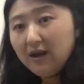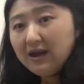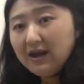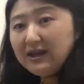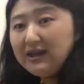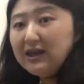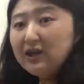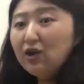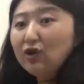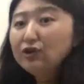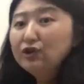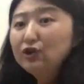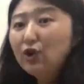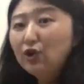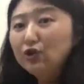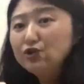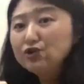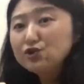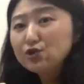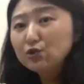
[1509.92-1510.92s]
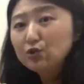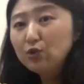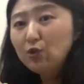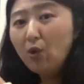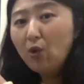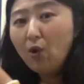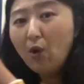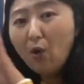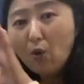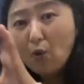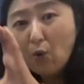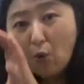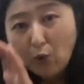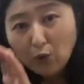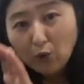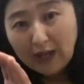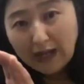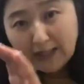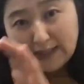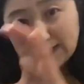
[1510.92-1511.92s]
이거는 어느 정도
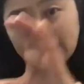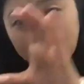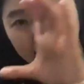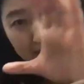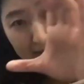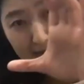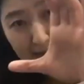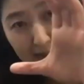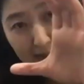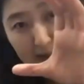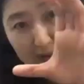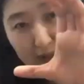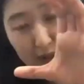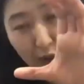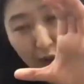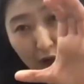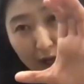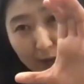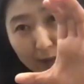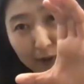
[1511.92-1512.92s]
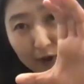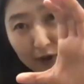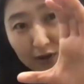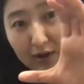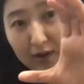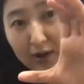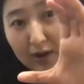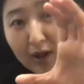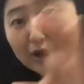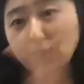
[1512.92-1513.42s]
고단위 테크닉에 들어가면은